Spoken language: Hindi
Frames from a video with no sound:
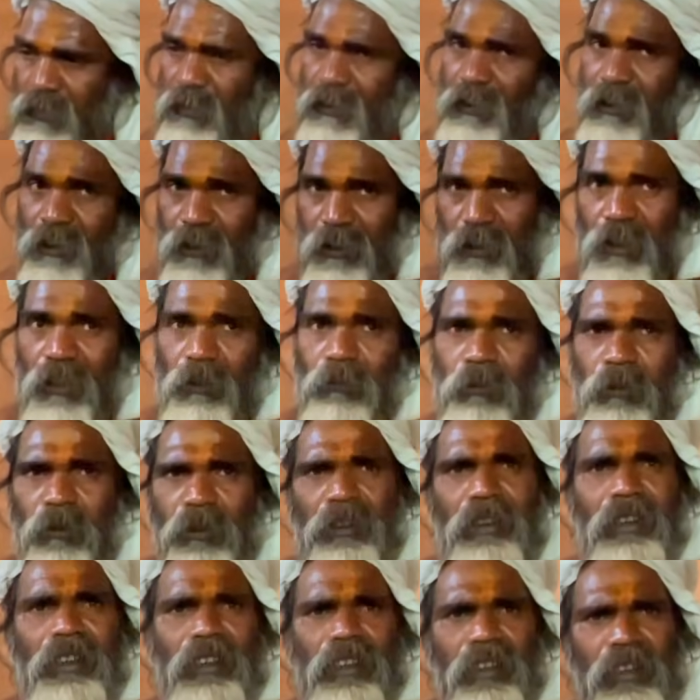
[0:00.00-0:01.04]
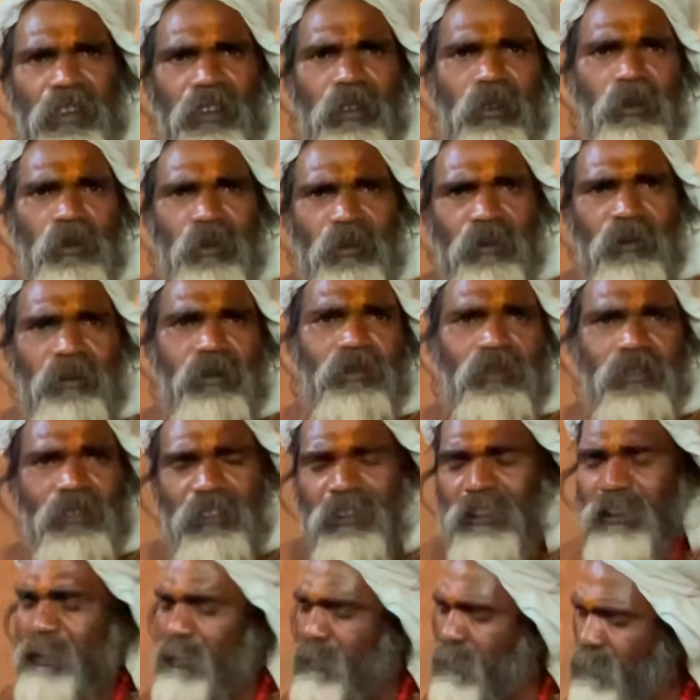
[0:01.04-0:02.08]
टिक्कड़ बोलते हैं इनको टिक्कड़
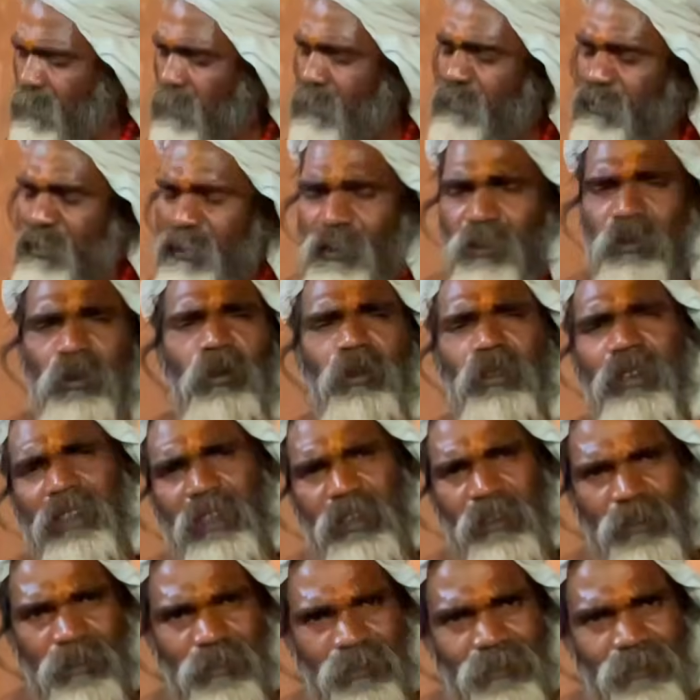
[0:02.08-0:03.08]
बोलते हैं टिक्कड़ से दो गया